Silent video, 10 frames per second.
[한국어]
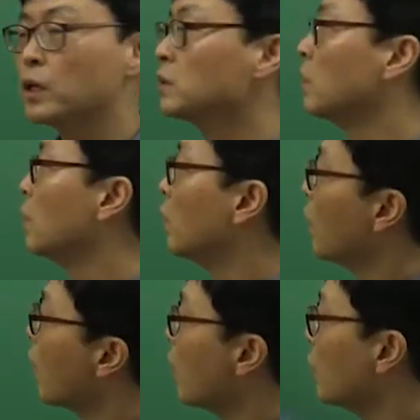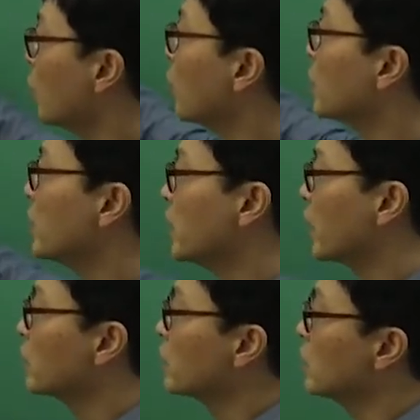그래서 여기에 대한
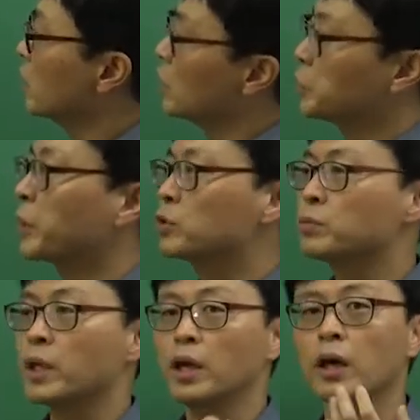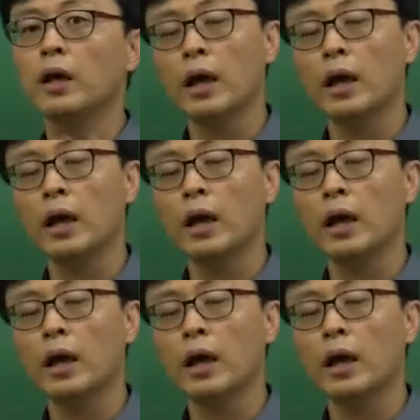얘기들을 여러분하고 좀 이렇게